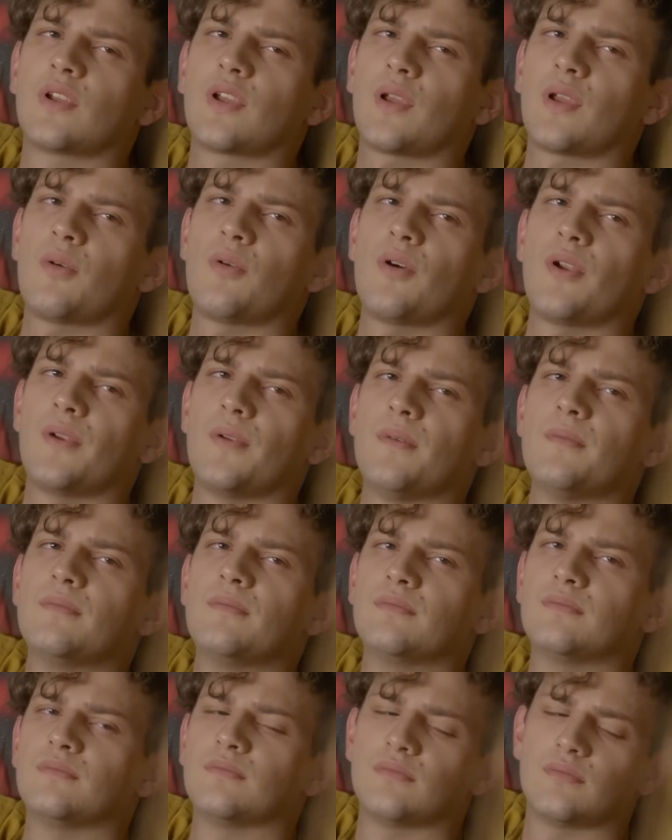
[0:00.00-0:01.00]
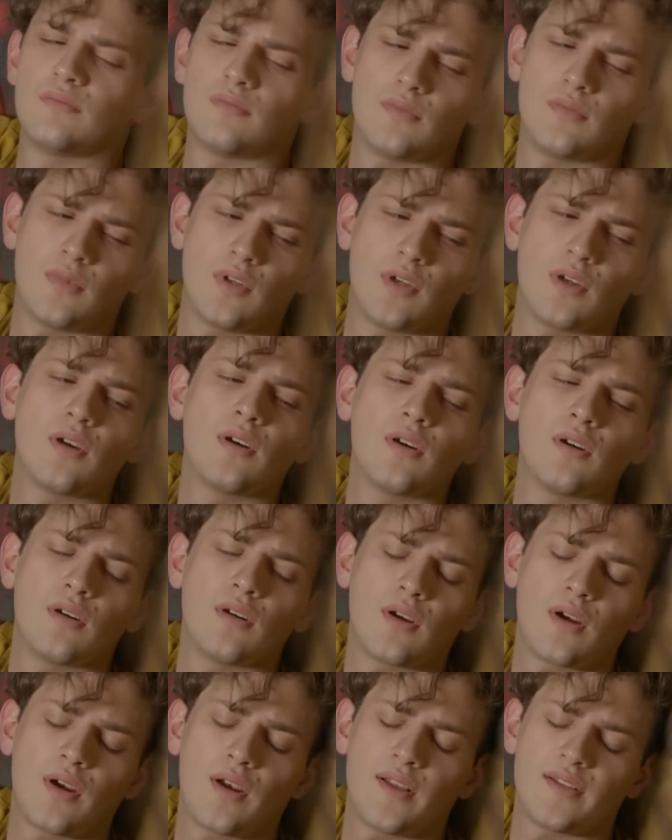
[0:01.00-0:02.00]
Qué bueno.
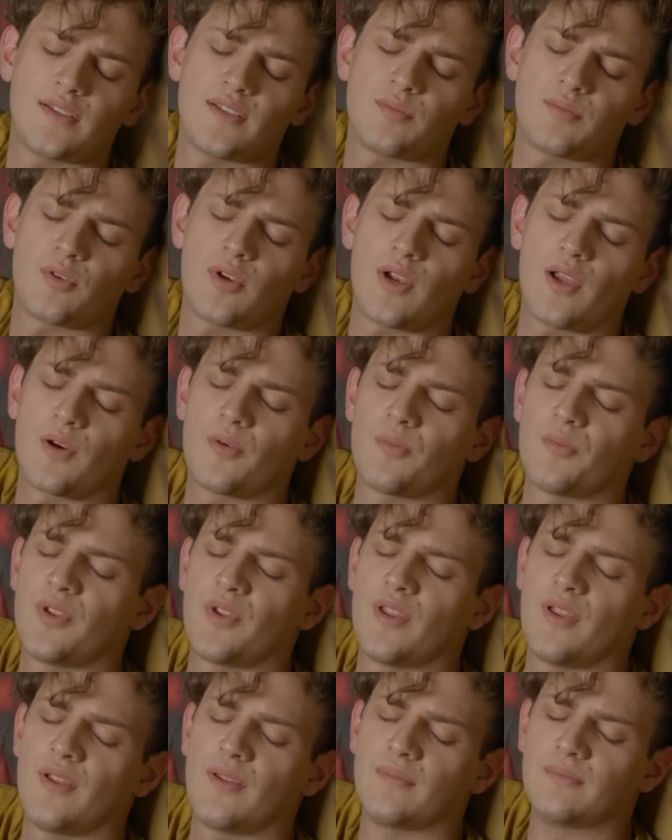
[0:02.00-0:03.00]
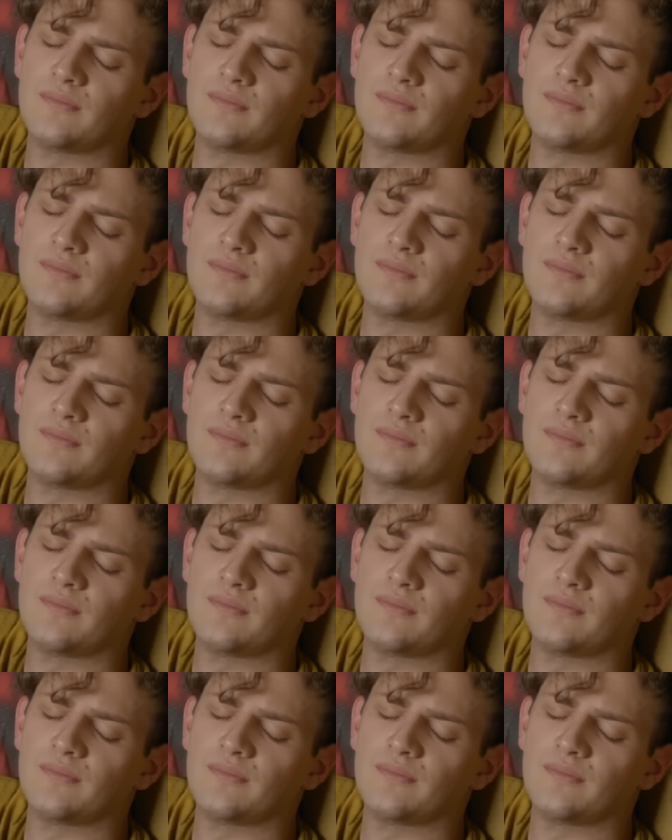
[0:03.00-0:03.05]
Gracias por la comida.